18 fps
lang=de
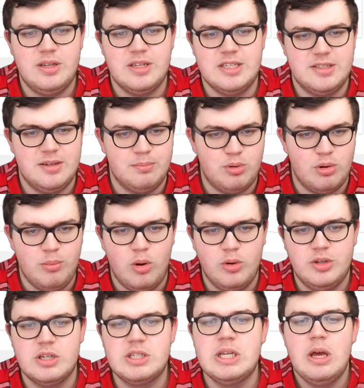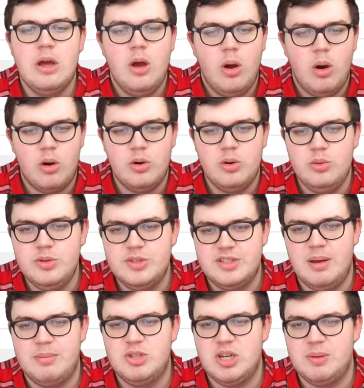is promoted or whose
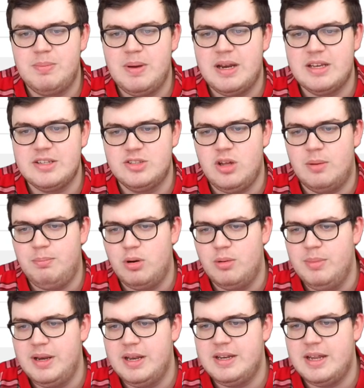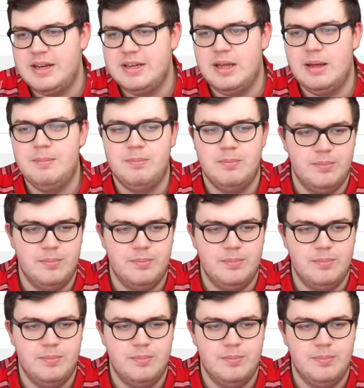subject matter is not permitted under.